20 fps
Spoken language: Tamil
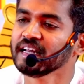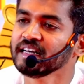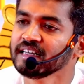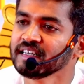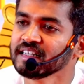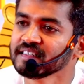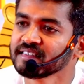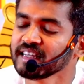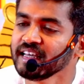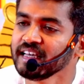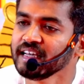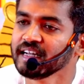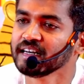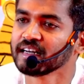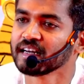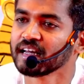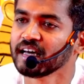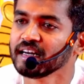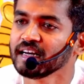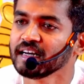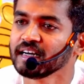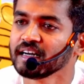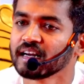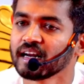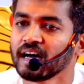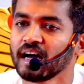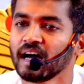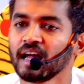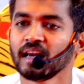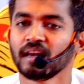என்ன செய்கின்றார்
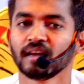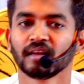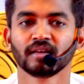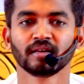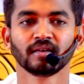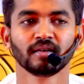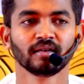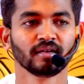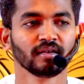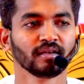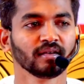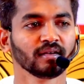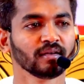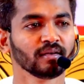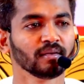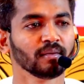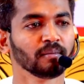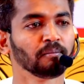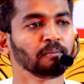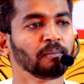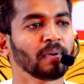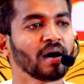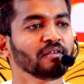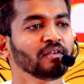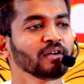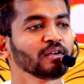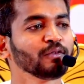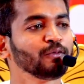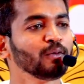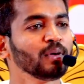என்றால்
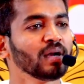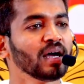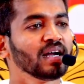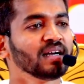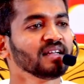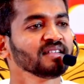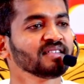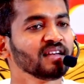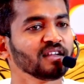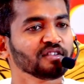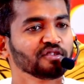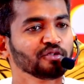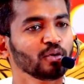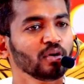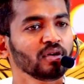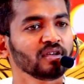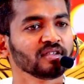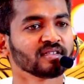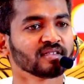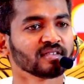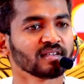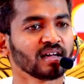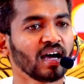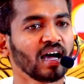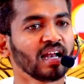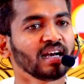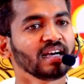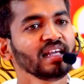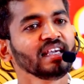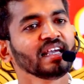பவர்ஃபுல்லான சில சோல்ஸ்
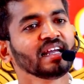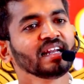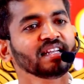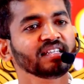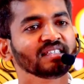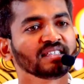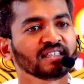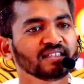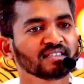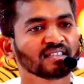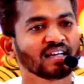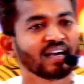ஆல்ரெடி எனர்ஜைஸ்